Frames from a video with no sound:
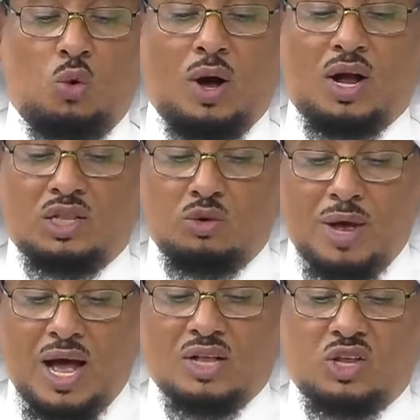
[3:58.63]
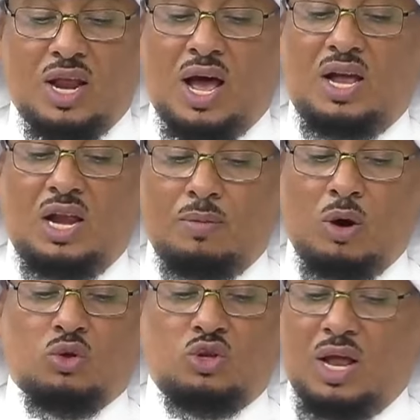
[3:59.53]
وقد بات ناعي
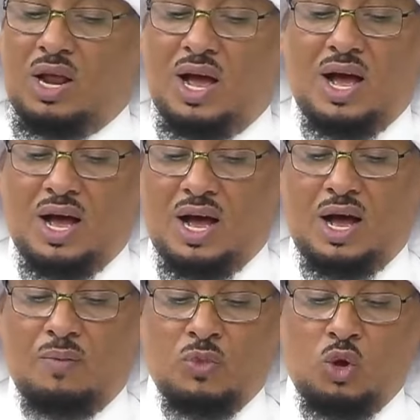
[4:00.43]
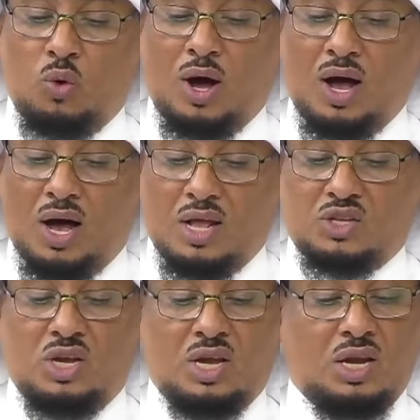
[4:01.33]
الموت ينعاها
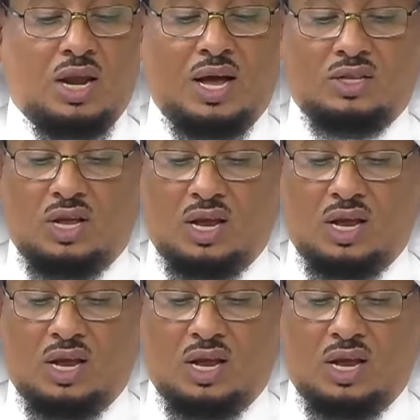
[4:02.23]
وخالتي إنأت,